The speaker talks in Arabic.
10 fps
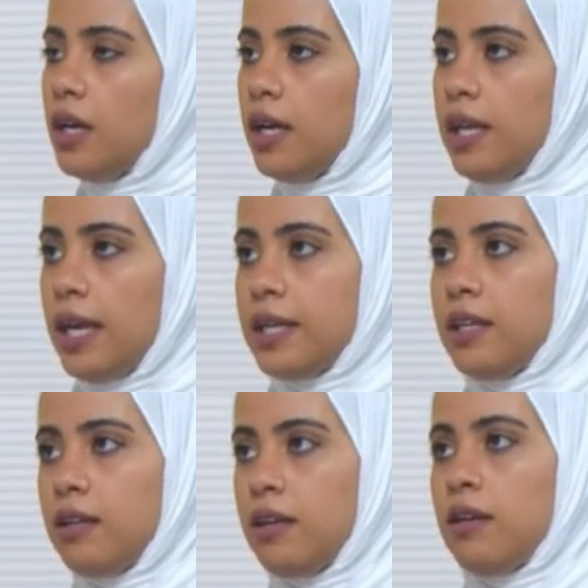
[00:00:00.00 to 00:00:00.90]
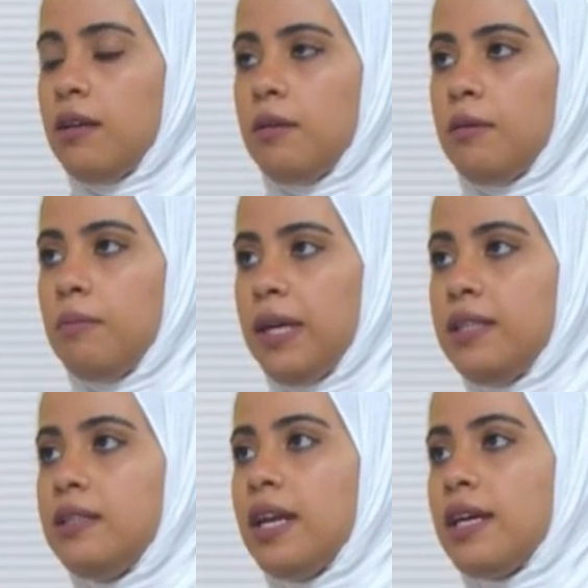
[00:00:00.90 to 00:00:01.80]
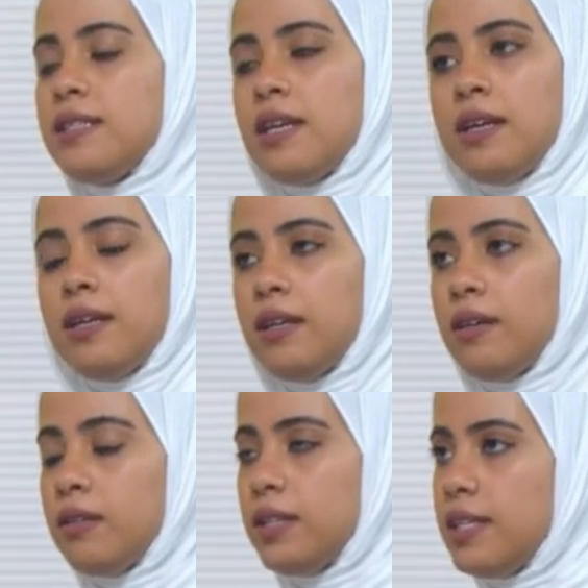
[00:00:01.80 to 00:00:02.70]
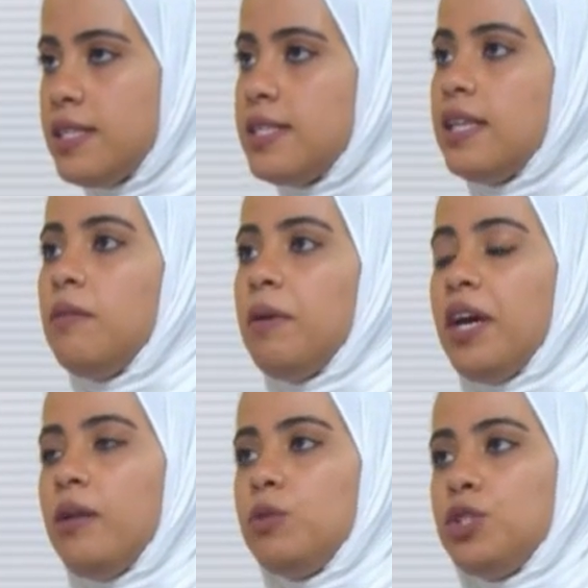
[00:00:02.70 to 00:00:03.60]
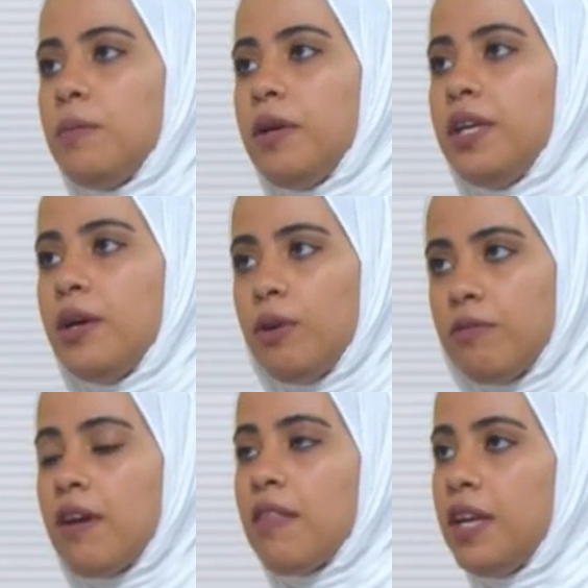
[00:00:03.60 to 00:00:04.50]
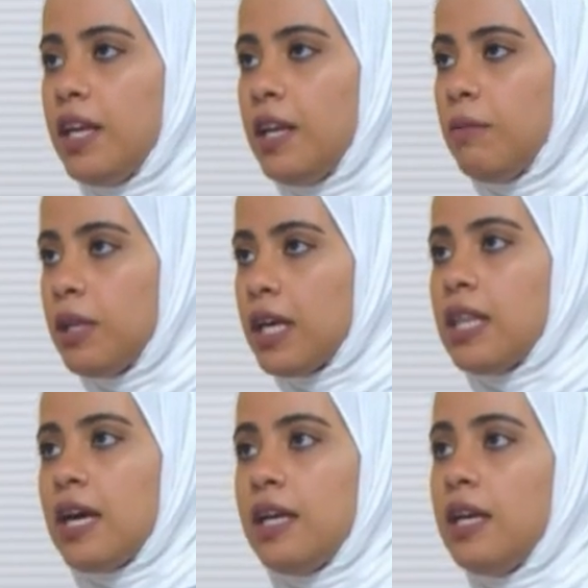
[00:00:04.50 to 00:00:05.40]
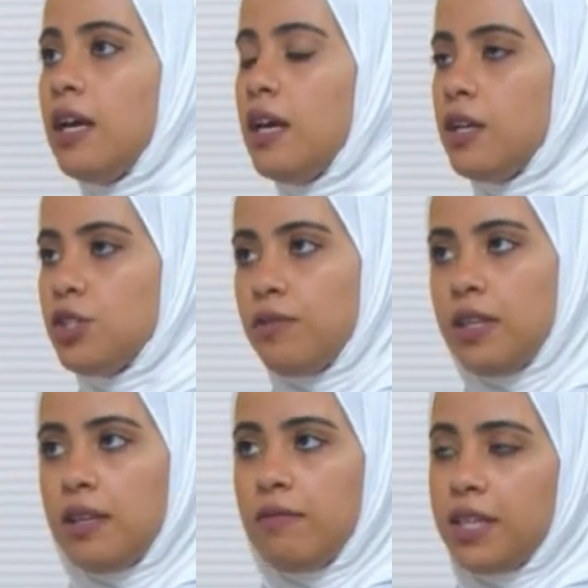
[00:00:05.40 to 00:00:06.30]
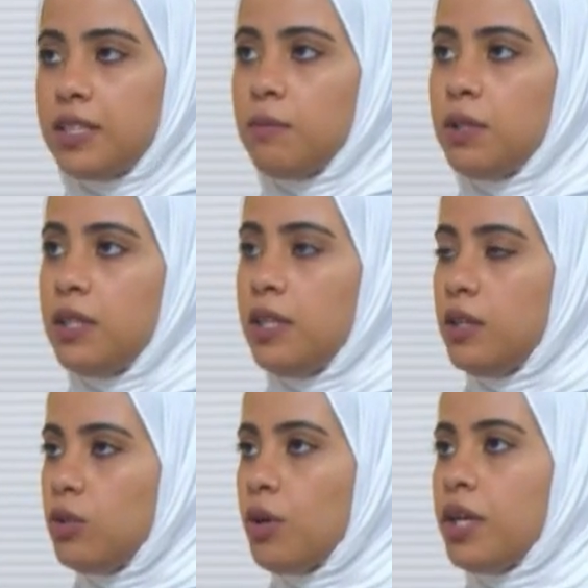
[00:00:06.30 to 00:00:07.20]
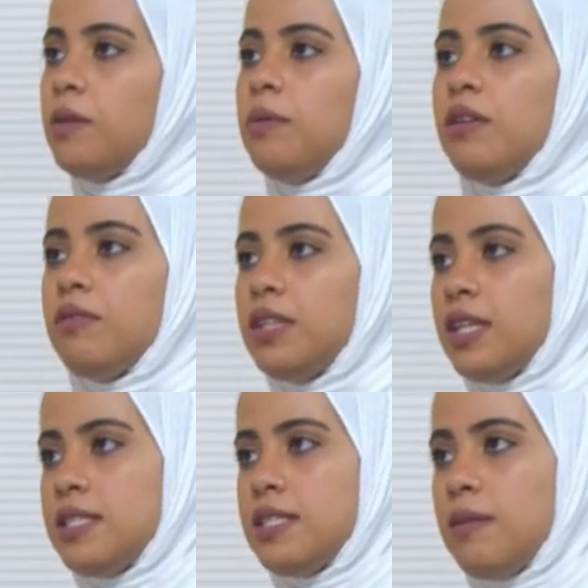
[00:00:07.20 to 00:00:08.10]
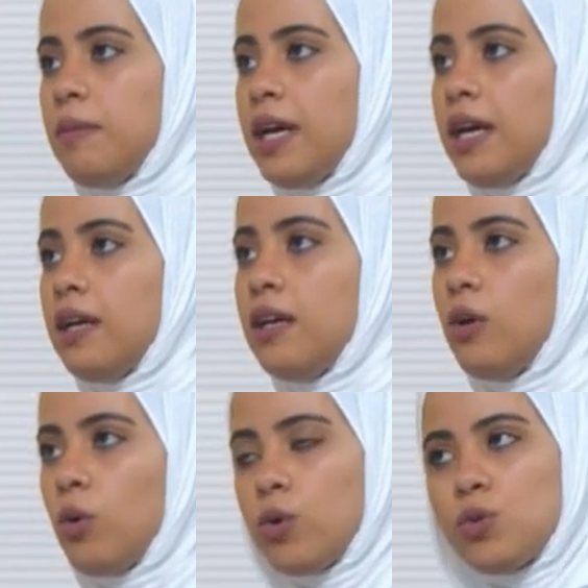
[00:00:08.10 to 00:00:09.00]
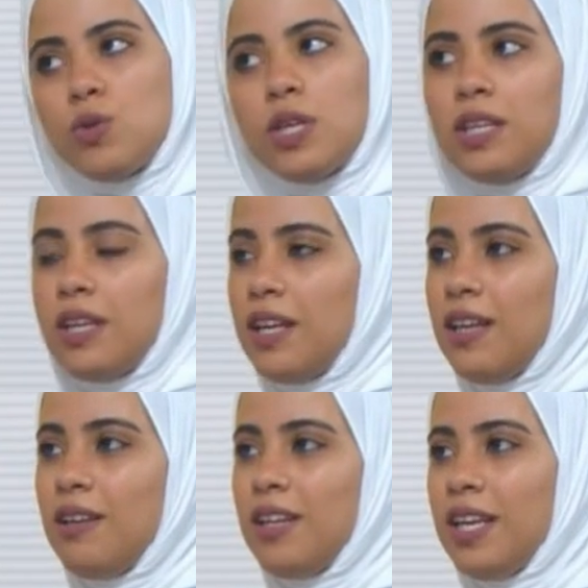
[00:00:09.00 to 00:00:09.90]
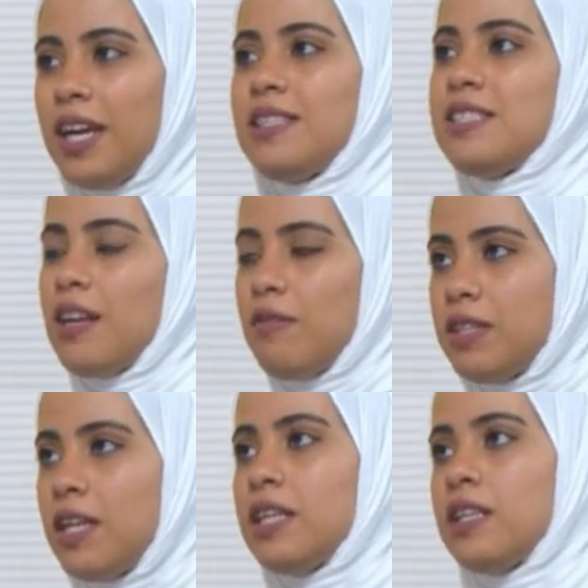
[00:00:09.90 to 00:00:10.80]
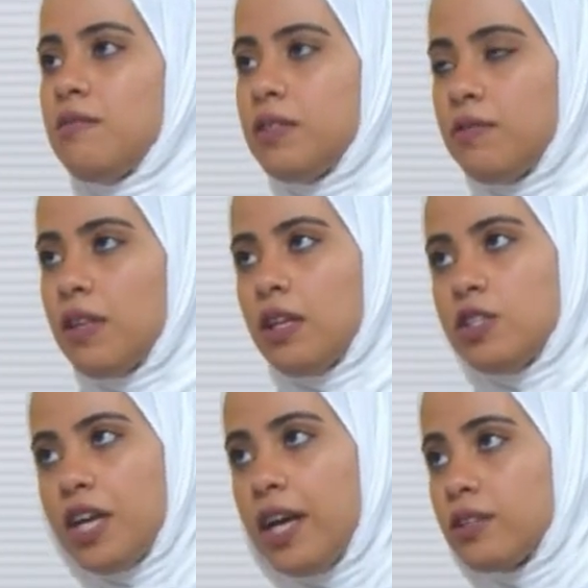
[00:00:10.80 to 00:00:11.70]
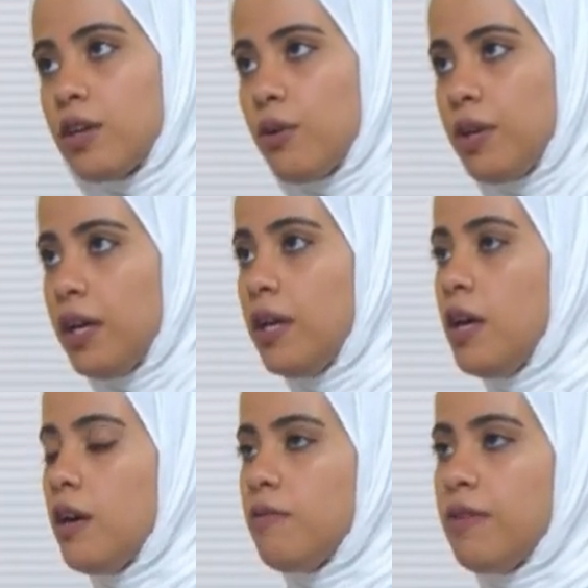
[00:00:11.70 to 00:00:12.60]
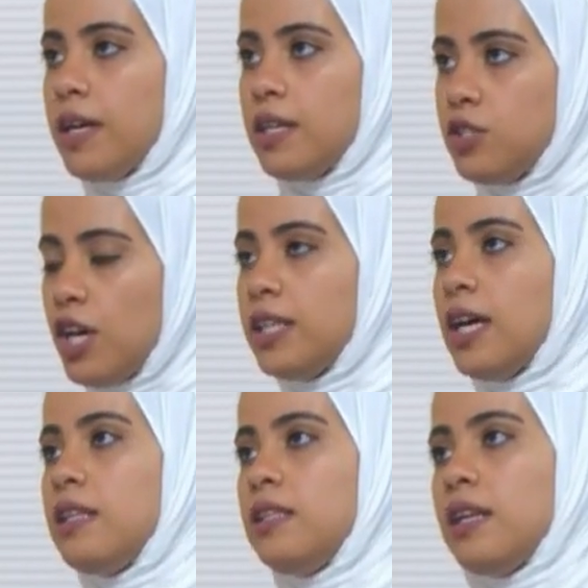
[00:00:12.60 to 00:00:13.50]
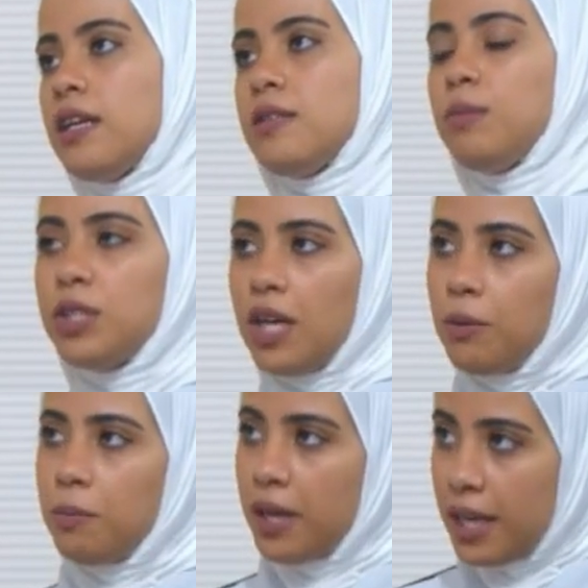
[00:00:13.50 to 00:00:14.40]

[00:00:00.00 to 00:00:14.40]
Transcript: آه، لكن آه، بعد الدراسة آه، تعزيزا للمناعة المجتمعية وحفاظا على الأمن الغذائي شفنا أن الفيتامين دي دوره كبير في تعزيز المناعة خصوصا اللي قاعد يصير الفترة اللي طافت في ظل جائحة كورونا فجاءت هذه الدراسة بالتعاون مع